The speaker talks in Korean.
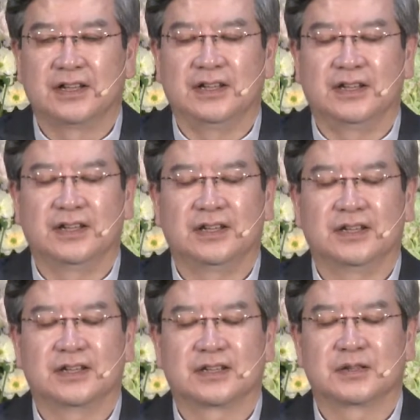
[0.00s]

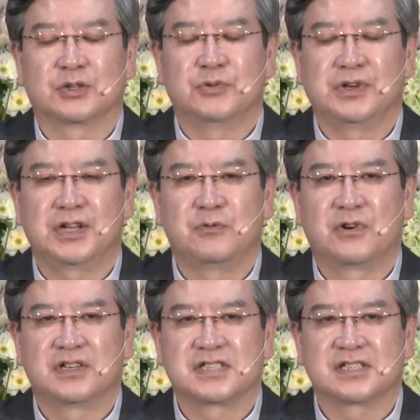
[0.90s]
이 그 윌리엄
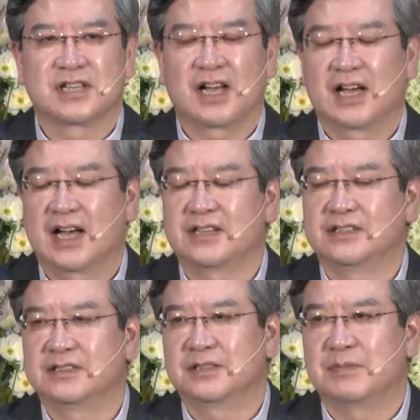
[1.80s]
월러스가
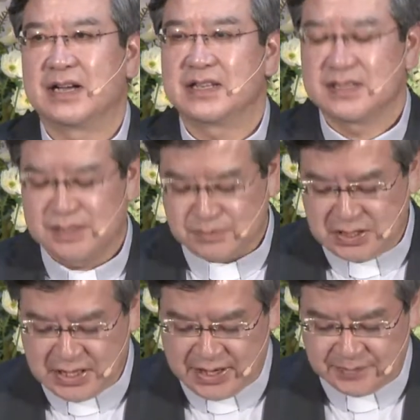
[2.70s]
하는 말이
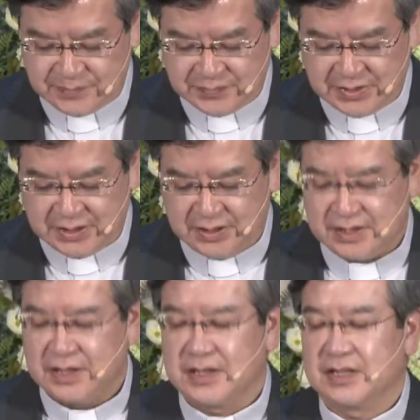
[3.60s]
있습니다.
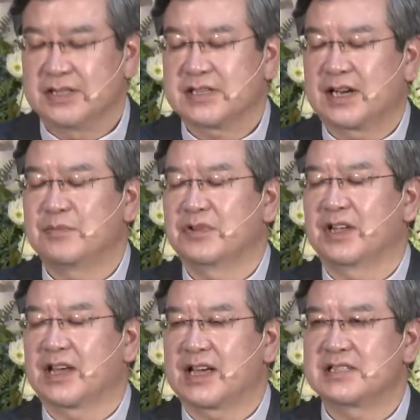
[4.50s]
이
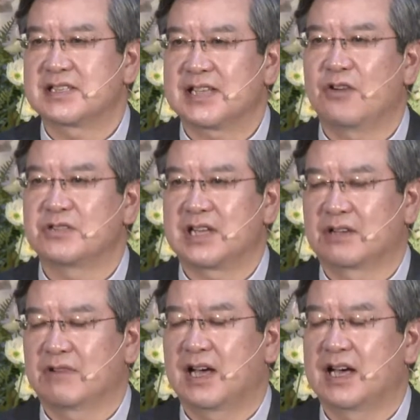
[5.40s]
사람들에게 같이
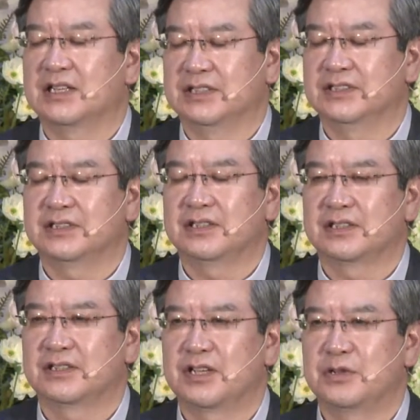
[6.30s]
싸우자라고 하는
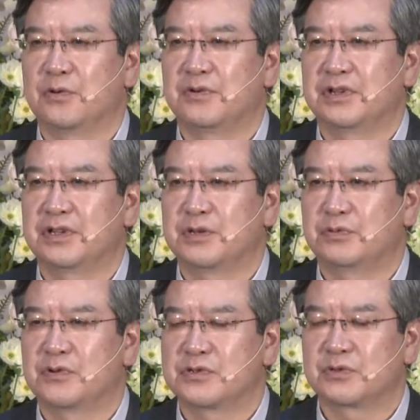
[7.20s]
그런 용기를
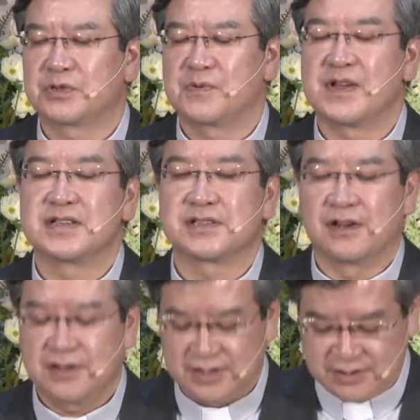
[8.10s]
불어주기
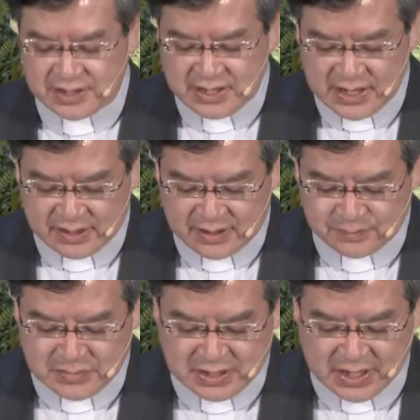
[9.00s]
위해서 이렇게 이야기를
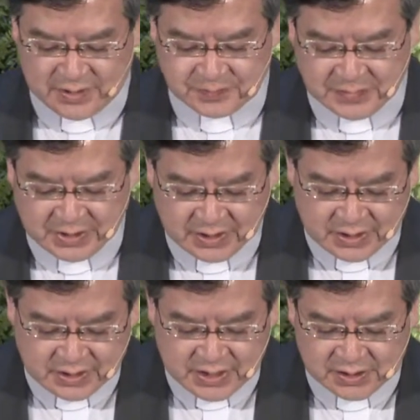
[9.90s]
합니다.
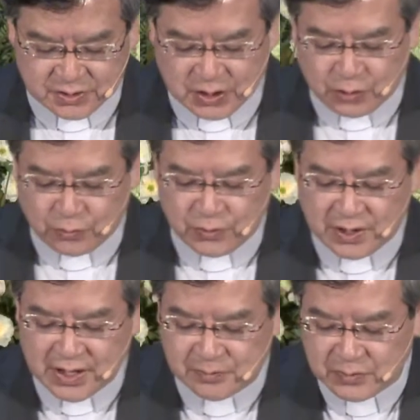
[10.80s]
나는
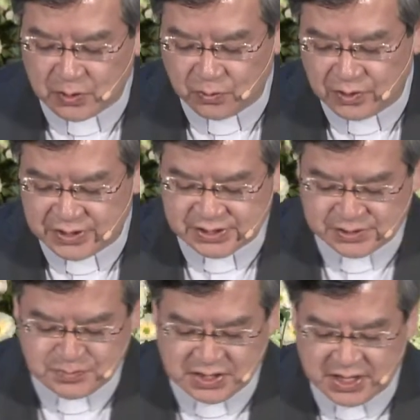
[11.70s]
윌리엄
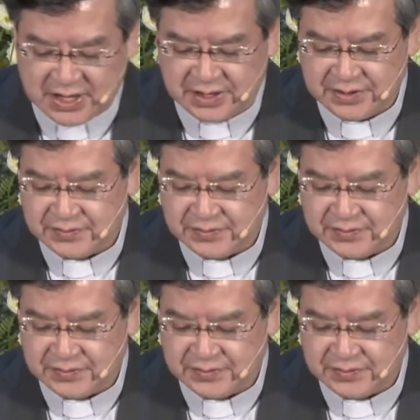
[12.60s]
월러스입니다.